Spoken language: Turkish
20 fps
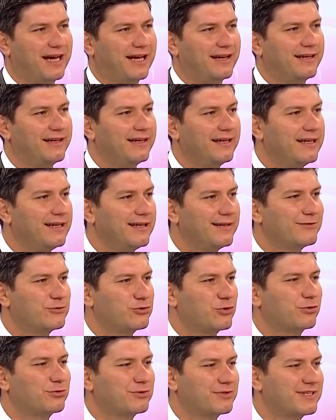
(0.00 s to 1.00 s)
Yani
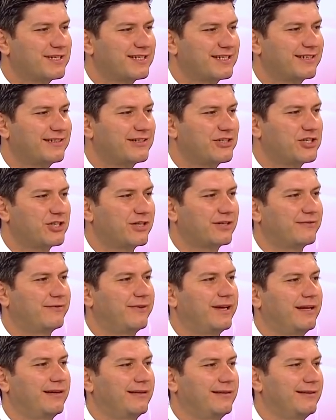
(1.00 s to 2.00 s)
çok
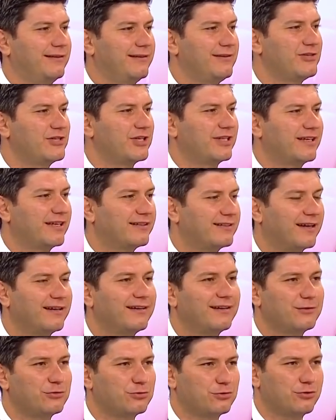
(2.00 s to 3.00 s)
sıkışık ve ince
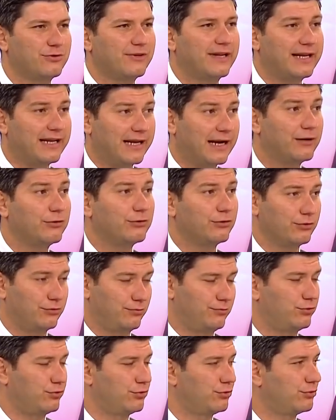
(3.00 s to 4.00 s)
detaylar üstünden ilerliyor
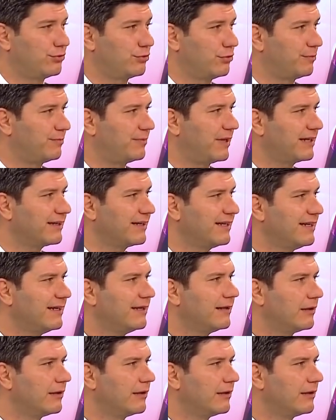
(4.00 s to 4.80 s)
bütün kulüpler